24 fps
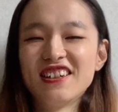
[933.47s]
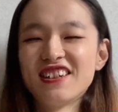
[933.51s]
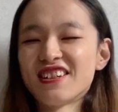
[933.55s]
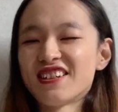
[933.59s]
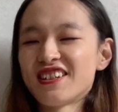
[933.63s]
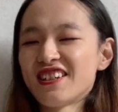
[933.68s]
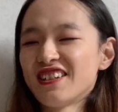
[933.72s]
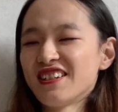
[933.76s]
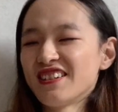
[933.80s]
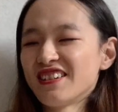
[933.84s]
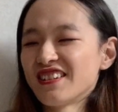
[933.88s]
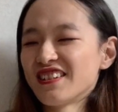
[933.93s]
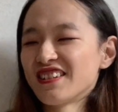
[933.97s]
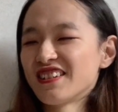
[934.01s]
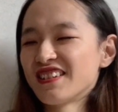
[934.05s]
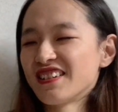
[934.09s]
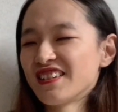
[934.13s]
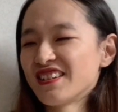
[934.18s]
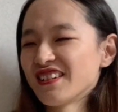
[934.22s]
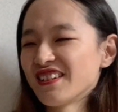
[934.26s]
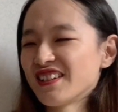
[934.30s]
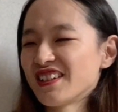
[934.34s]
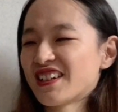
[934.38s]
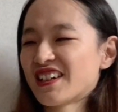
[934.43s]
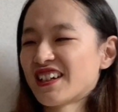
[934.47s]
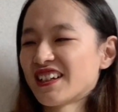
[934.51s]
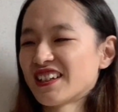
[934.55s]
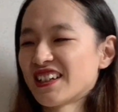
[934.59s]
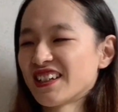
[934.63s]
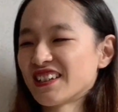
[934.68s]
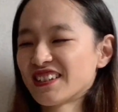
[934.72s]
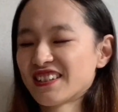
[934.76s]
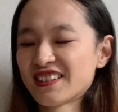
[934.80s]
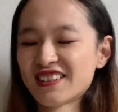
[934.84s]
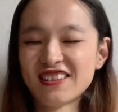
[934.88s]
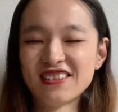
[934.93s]
しんどいか
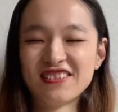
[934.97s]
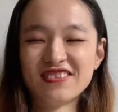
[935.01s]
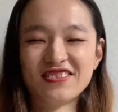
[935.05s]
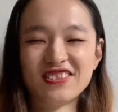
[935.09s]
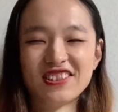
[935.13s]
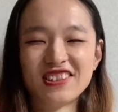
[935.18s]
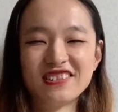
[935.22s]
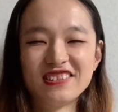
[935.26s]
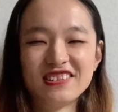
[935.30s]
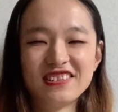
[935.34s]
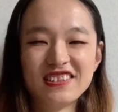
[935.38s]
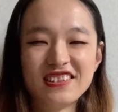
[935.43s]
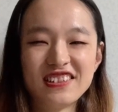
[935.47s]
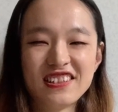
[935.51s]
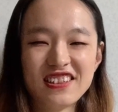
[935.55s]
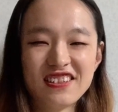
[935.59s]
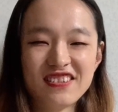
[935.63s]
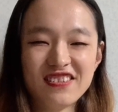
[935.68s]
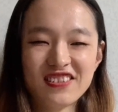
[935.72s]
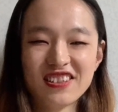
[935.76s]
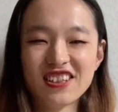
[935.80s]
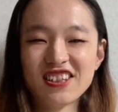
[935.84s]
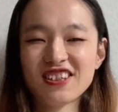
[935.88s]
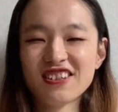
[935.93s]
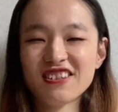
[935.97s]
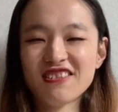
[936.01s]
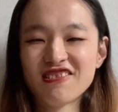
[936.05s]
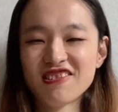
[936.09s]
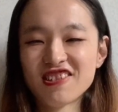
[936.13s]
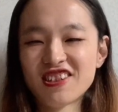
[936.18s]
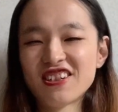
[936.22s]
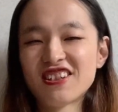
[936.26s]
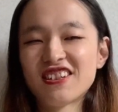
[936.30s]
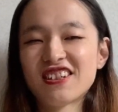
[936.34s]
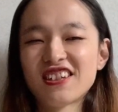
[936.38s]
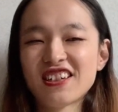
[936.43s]
なって思う私個
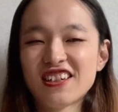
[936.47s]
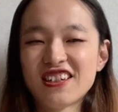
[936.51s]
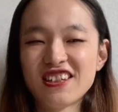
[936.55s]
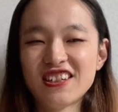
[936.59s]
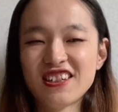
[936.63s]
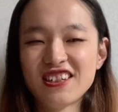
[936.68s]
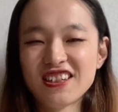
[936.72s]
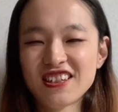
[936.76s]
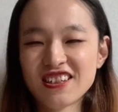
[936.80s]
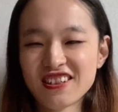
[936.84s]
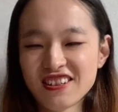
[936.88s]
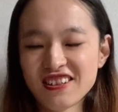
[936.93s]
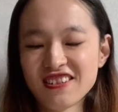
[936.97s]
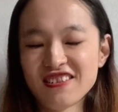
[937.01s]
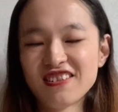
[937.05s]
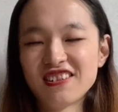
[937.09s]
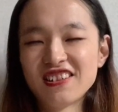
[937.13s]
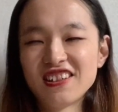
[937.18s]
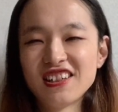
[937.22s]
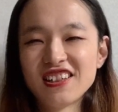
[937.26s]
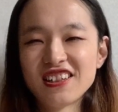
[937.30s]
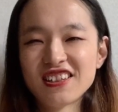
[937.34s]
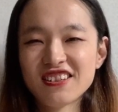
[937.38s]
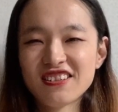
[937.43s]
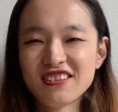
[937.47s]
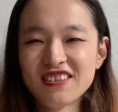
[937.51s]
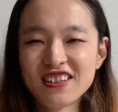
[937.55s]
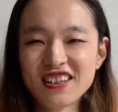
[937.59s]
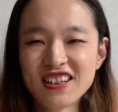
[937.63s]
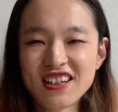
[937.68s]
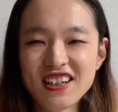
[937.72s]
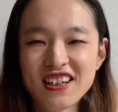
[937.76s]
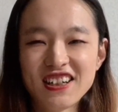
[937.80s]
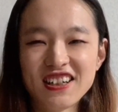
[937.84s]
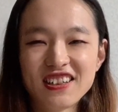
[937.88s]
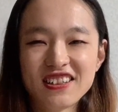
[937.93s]
人的にですよそれ
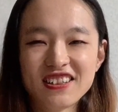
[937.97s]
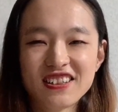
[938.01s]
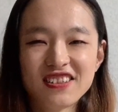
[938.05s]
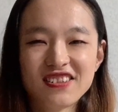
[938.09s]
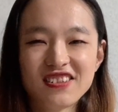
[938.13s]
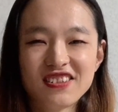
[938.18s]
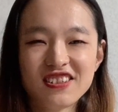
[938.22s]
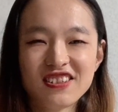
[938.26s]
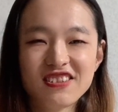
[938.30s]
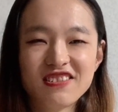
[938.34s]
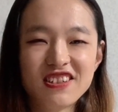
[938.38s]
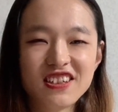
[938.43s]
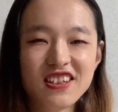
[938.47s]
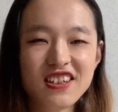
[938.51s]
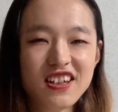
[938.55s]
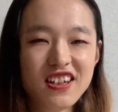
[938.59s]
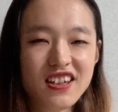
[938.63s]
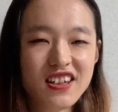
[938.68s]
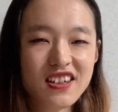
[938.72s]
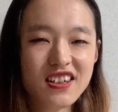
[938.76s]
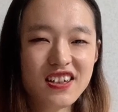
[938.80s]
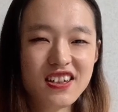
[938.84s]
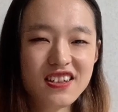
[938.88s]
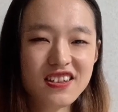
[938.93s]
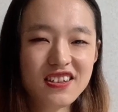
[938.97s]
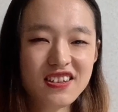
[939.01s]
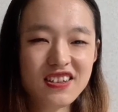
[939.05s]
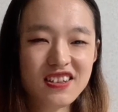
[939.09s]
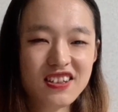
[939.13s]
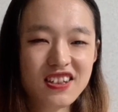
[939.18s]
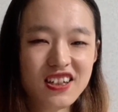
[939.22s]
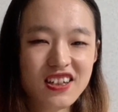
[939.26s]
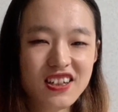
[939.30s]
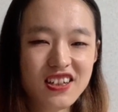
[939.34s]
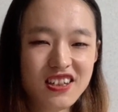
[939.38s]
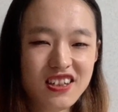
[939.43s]
がそのすごい献身
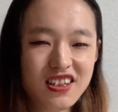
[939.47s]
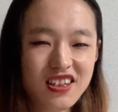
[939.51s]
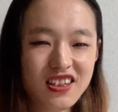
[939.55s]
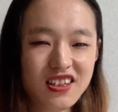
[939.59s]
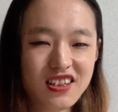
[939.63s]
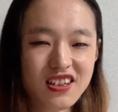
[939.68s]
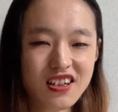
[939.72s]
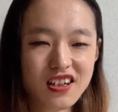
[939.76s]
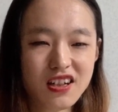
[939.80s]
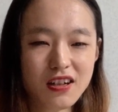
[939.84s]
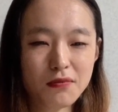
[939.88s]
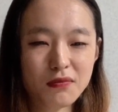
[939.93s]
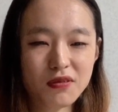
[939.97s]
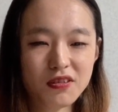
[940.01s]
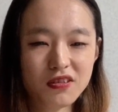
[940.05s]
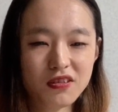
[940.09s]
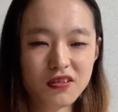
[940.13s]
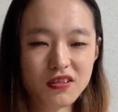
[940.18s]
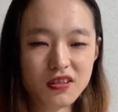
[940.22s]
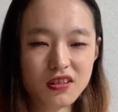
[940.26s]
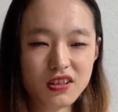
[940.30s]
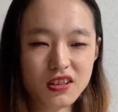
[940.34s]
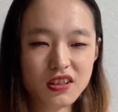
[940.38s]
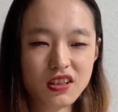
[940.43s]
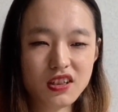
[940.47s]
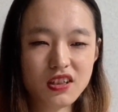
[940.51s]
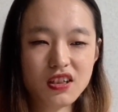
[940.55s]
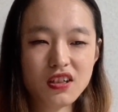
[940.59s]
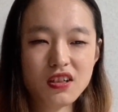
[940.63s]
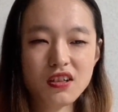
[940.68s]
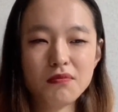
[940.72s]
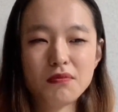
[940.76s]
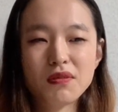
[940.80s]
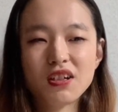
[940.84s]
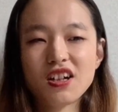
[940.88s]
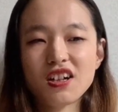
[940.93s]
的になんかも
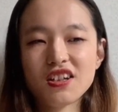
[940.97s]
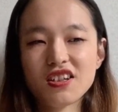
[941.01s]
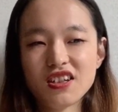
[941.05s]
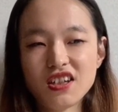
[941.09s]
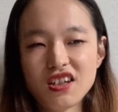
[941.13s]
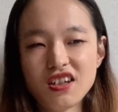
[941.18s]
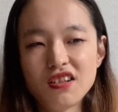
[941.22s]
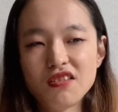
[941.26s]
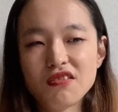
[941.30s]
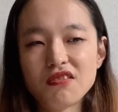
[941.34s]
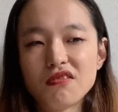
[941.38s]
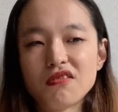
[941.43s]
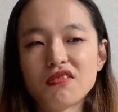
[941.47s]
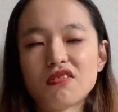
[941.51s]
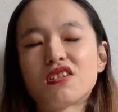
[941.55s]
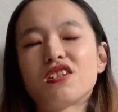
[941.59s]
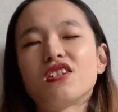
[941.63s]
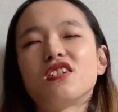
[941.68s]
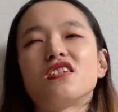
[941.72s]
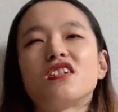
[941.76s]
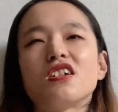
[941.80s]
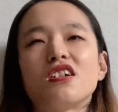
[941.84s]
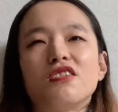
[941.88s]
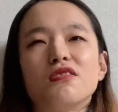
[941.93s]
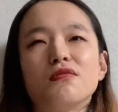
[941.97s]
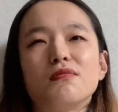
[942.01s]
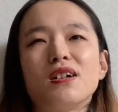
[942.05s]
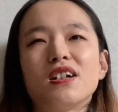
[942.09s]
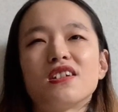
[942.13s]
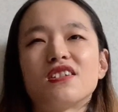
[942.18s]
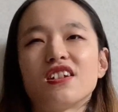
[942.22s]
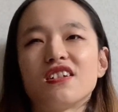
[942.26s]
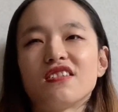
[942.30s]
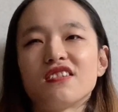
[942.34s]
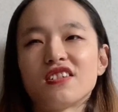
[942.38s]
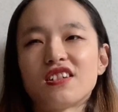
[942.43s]
う昔のおじいちゃんおば
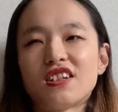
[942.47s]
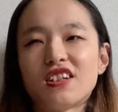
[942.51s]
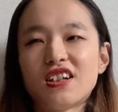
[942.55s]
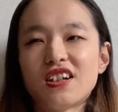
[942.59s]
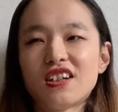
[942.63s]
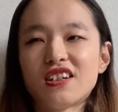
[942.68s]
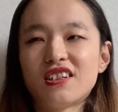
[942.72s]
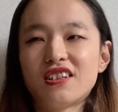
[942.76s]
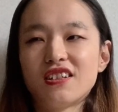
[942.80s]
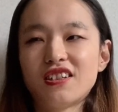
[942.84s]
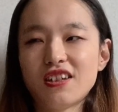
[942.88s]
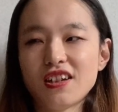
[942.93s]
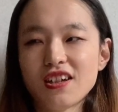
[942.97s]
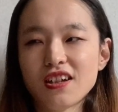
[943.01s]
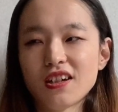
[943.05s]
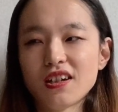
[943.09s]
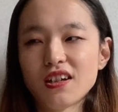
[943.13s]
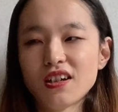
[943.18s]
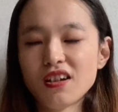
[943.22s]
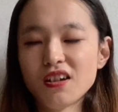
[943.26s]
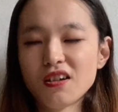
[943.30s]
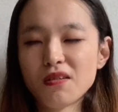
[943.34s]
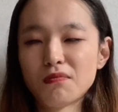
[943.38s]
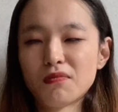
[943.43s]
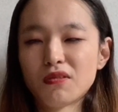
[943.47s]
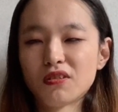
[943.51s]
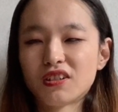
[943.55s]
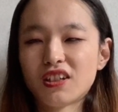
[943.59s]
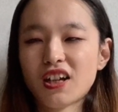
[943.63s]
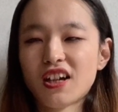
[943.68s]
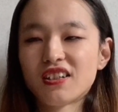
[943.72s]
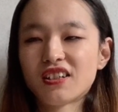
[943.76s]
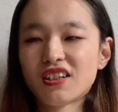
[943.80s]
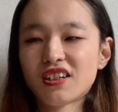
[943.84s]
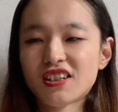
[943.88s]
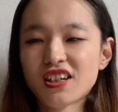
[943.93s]
あちゃんの世代ってもう
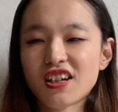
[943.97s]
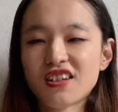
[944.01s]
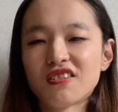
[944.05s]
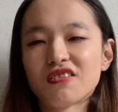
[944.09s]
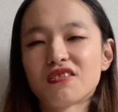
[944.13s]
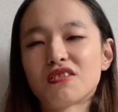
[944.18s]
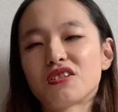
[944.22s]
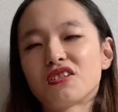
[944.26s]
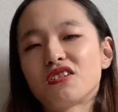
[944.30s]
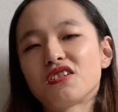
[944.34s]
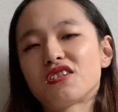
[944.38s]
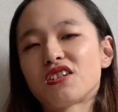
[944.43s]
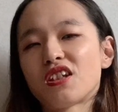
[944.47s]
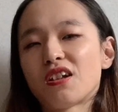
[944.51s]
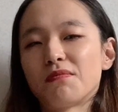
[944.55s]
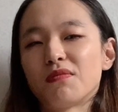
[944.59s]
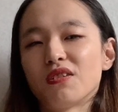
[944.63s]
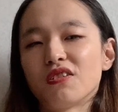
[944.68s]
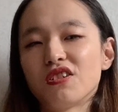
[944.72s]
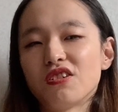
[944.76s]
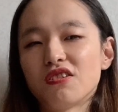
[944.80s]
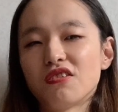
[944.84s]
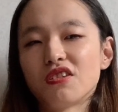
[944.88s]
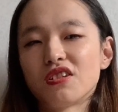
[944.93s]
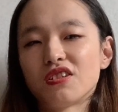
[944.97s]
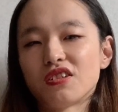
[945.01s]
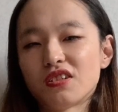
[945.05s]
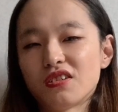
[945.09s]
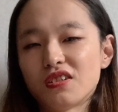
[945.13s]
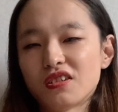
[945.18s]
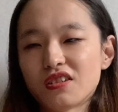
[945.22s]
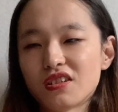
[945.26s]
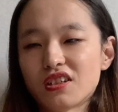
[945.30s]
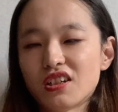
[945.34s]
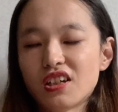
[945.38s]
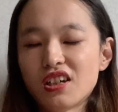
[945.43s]
旦那さんの靴下も用意す
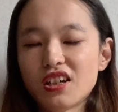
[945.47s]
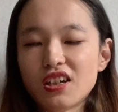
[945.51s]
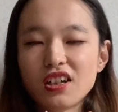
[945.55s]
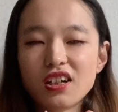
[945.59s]
る